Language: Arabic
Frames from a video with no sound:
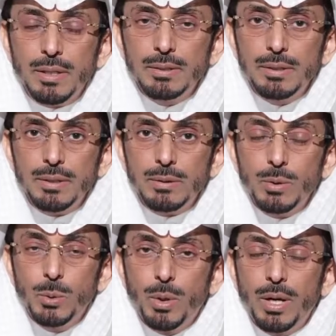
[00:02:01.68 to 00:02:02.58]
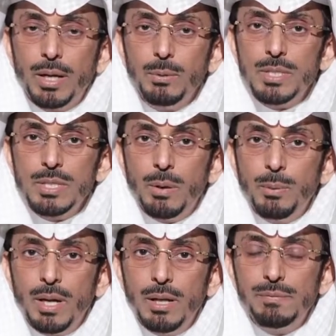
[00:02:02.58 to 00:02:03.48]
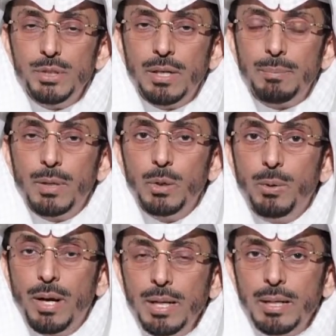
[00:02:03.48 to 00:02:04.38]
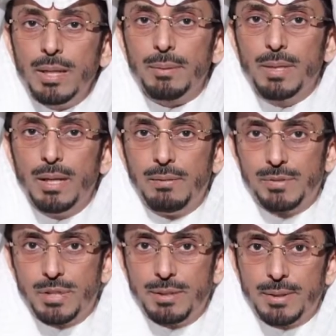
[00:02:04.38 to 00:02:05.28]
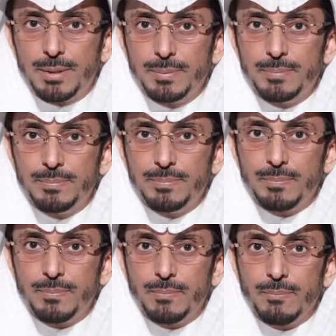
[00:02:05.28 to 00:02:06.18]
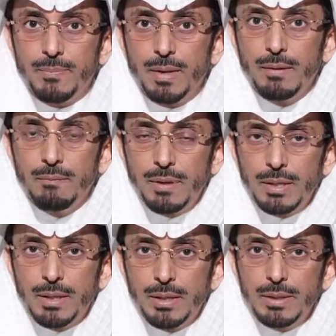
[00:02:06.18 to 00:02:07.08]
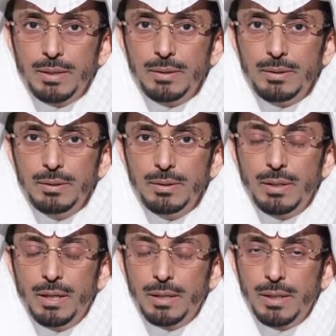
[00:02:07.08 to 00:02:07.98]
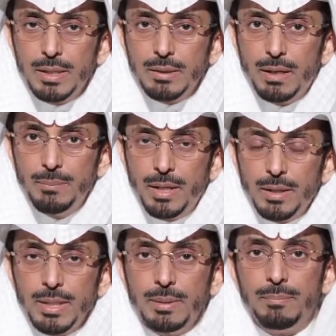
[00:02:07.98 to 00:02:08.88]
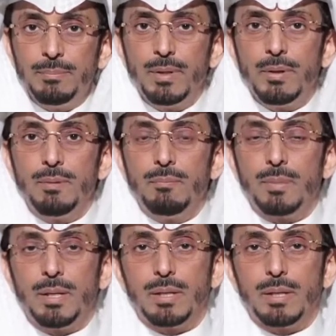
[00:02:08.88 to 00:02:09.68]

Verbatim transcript: القدر هو لا يساوي ألف شهر بل هو أكثر من ألف شهر فلذلك هذا الإكرام العظيم من